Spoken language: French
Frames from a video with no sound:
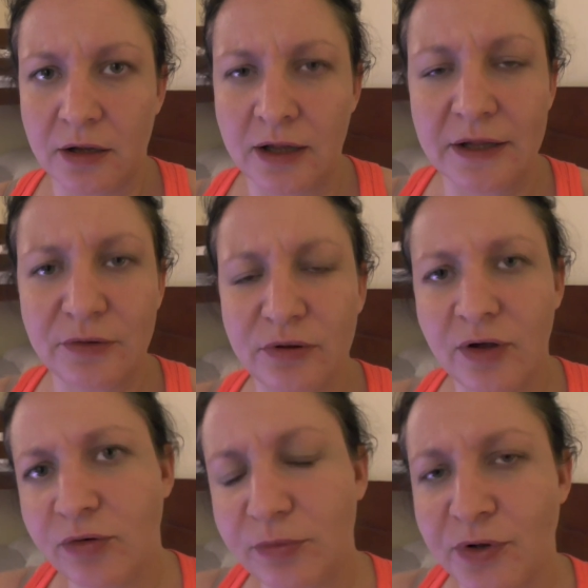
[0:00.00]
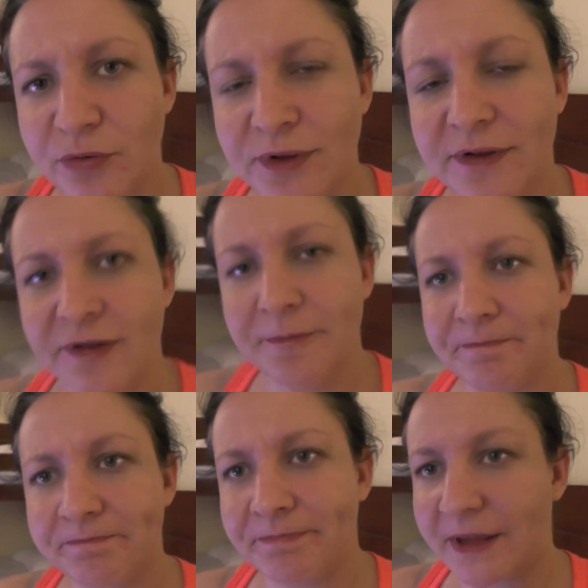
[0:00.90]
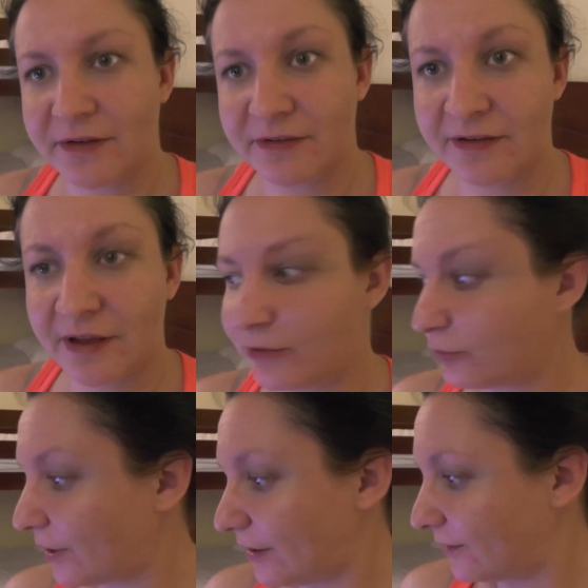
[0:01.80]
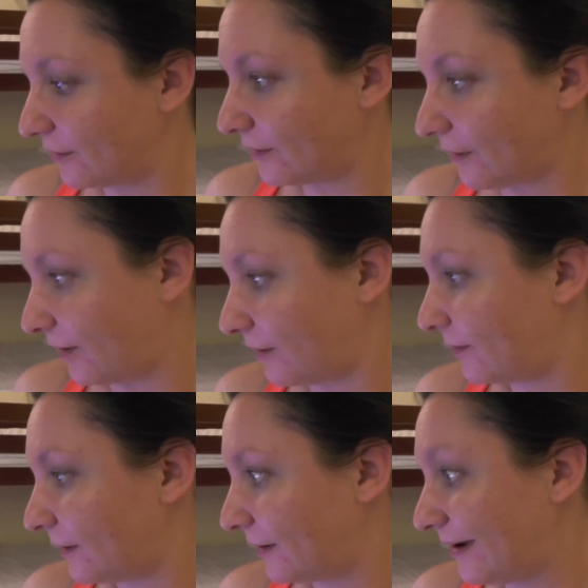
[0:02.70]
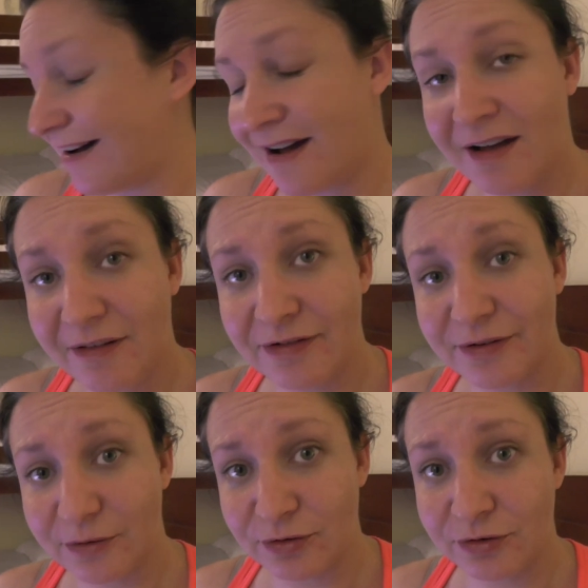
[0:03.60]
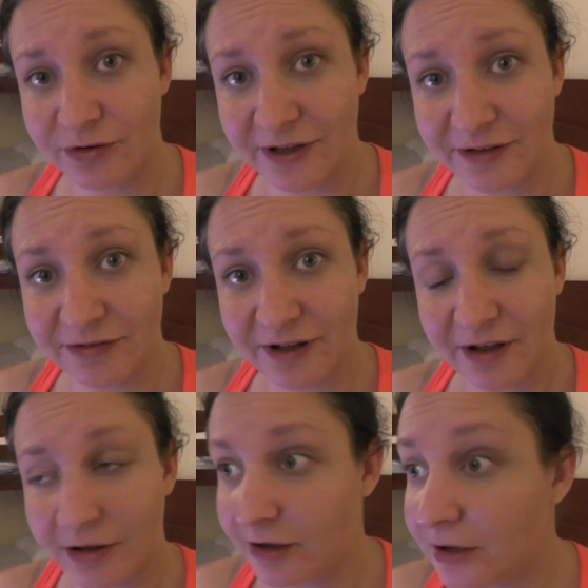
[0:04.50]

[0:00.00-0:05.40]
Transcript: Et tout à coup, je me suis dit, ça doit les intéresser grave ce que je suis en train de faire.